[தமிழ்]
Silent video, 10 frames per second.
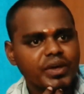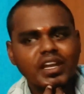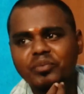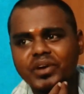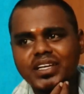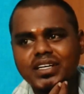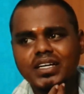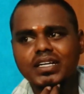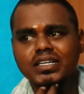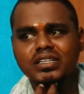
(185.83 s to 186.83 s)
இப்போ என்ன
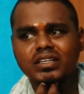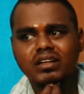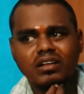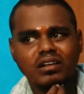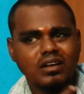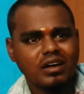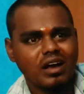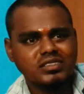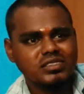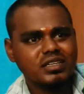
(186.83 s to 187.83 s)
பண்ணுங்க
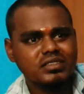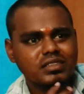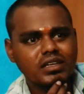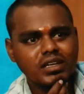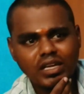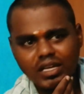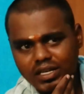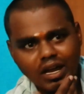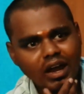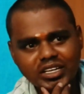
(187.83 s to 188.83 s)
காஞ்சனா
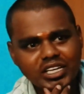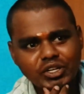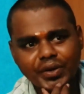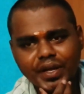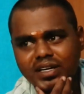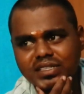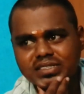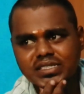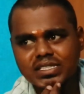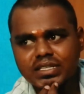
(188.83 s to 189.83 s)
த்ரீயில் நாலு
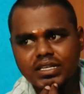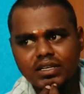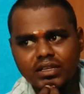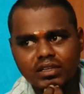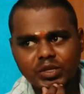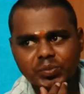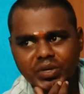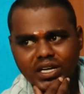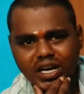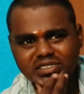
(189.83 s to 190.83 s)
ஹீரோயினா
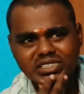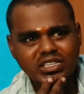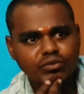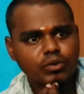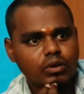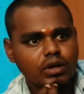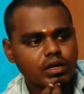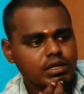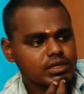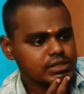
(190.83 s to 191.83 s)
இப்போ காஞ்சனா
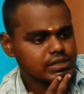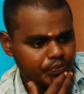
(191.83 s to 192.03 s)
ஃபோரில்